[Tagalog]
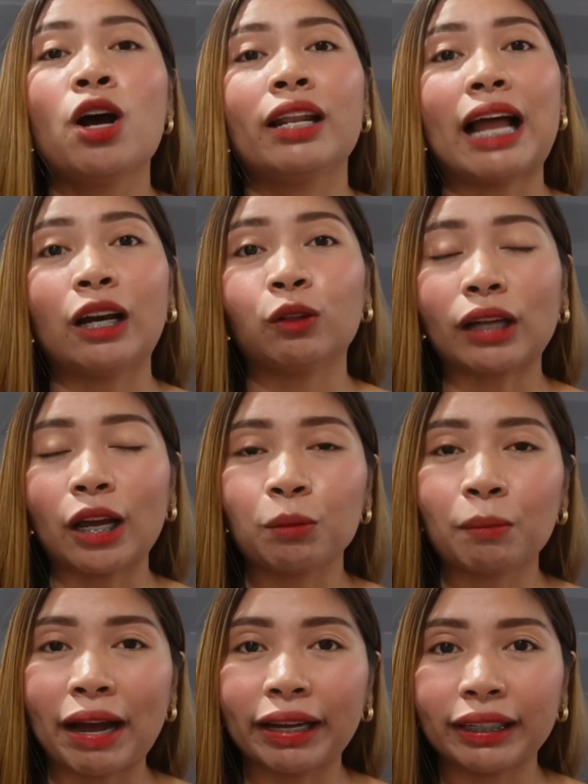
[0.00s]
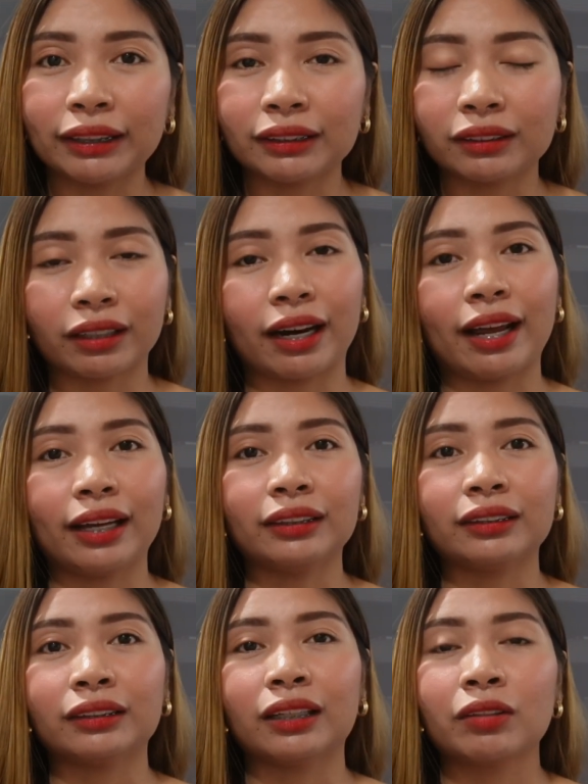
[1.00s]
Lalo tayong may
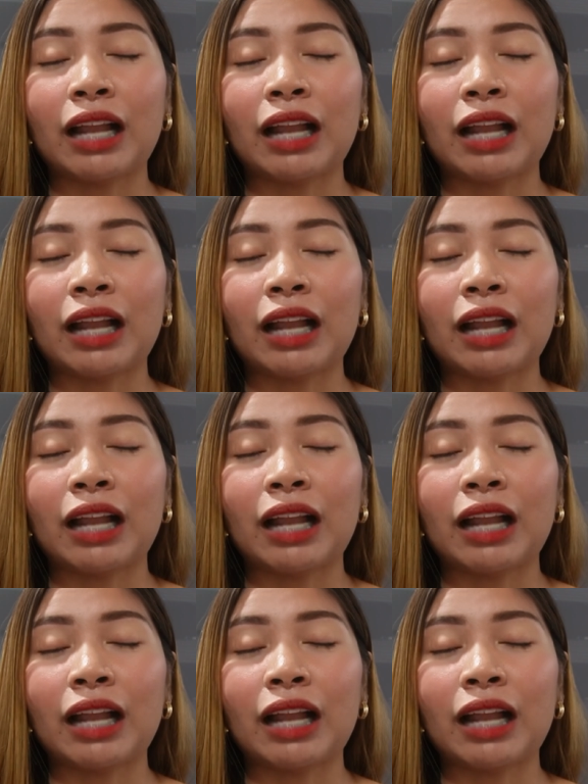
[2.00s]
stress,